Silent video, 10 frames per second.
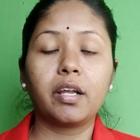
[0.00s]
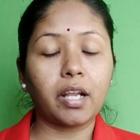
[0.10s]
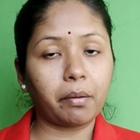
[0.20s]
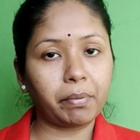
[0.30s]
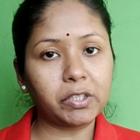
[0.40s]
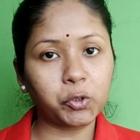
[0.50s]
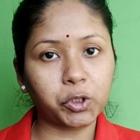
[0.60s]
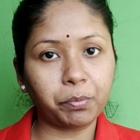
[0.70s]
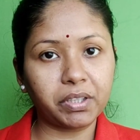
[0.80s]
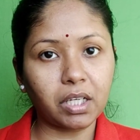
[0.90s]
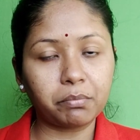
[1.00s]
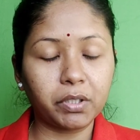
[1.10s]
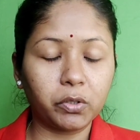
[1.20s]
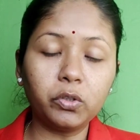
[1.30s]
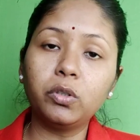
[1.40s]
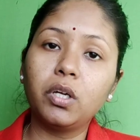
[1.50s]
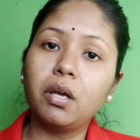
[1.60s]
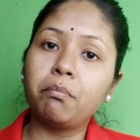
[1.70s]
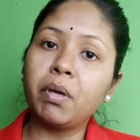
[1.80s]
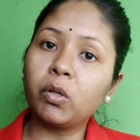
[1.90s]
నా పేరు సుష్మిత మధు
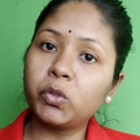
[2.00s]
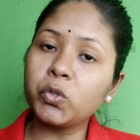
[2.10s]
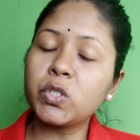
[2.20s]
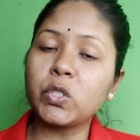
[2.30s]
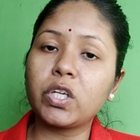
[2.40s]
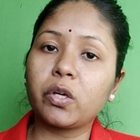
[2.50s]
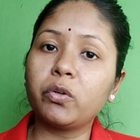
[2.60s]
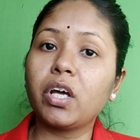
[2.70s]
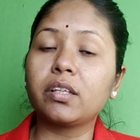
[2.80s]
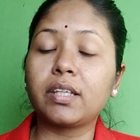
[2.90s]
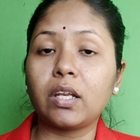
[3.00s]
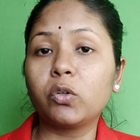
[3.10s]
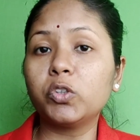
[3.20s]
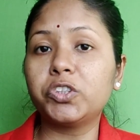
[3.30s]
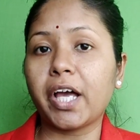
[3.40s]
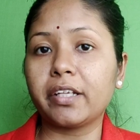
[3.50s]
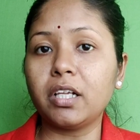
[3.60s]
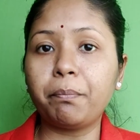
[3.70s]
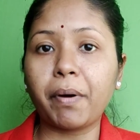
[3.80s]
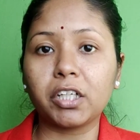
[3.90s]
మీరు చూస్తున్నారు నా తెలుగు
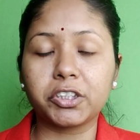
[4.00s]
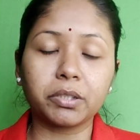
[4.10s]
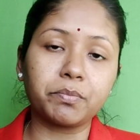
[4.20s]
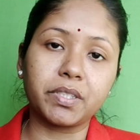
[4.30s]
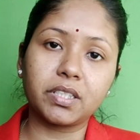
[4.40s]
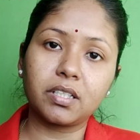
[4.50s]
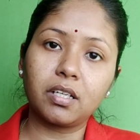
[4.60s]
ఛానల్ పాషమ్స్